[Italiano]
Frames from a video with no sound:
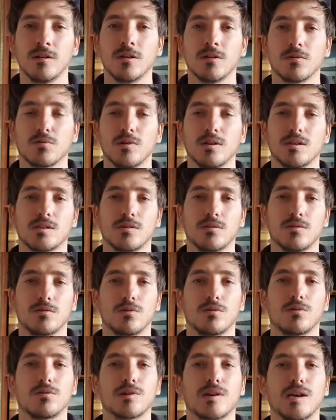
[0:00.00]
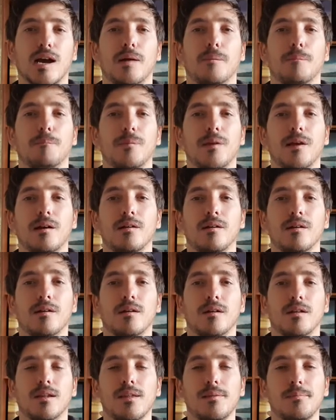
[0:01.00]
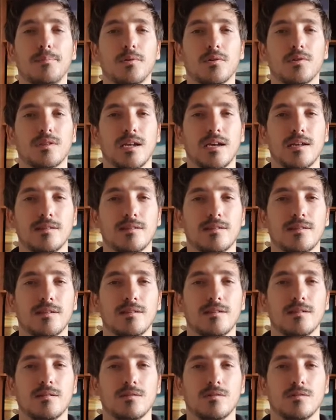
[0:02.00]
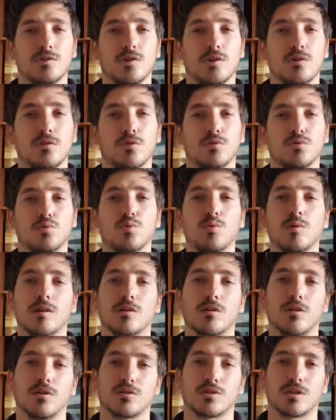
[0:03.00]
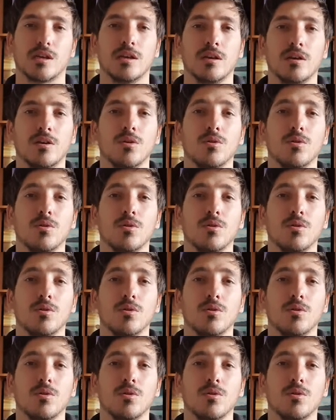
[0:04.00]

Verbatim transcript: Questo non cambia. L'importante sono due cose.